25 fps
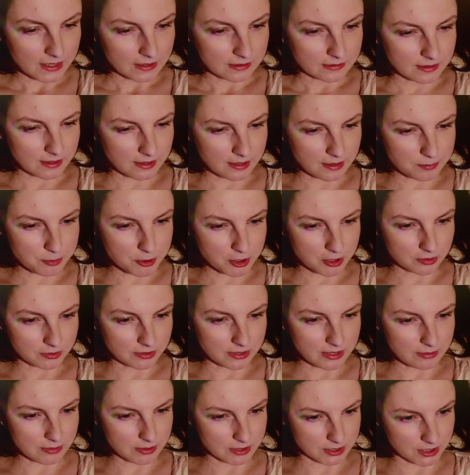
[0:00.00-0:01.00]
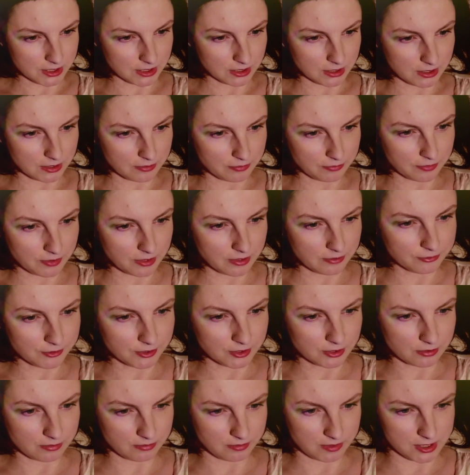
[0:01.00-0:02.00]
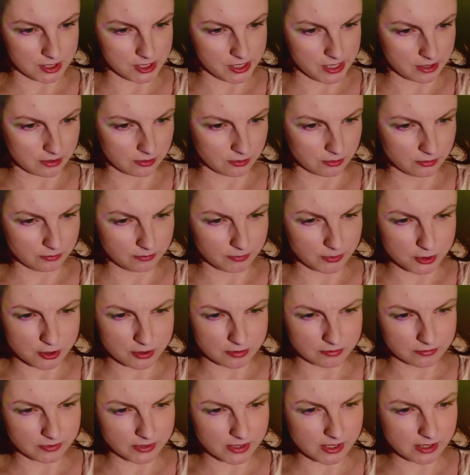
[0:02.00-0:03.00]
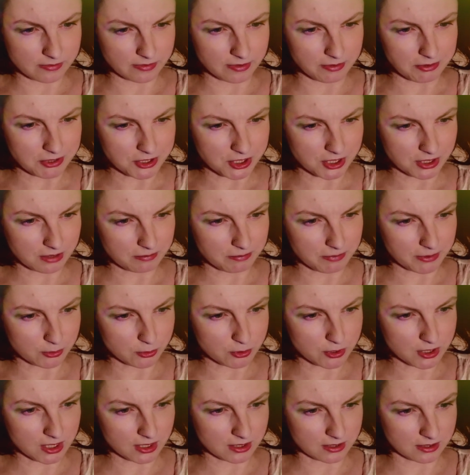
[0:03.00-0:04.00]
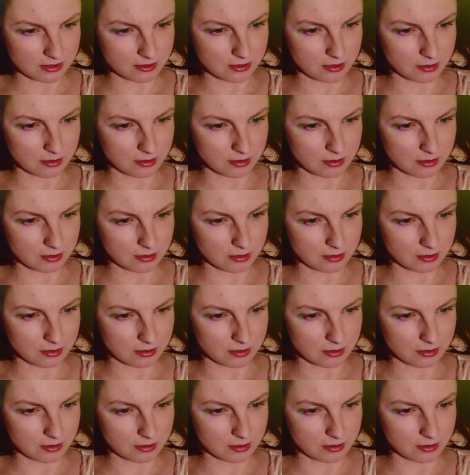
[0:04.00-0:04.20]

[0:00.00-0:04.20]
Draga przyglądała się jej chwilę w niedowierzaniu, po czym wycofała się na paluszkach z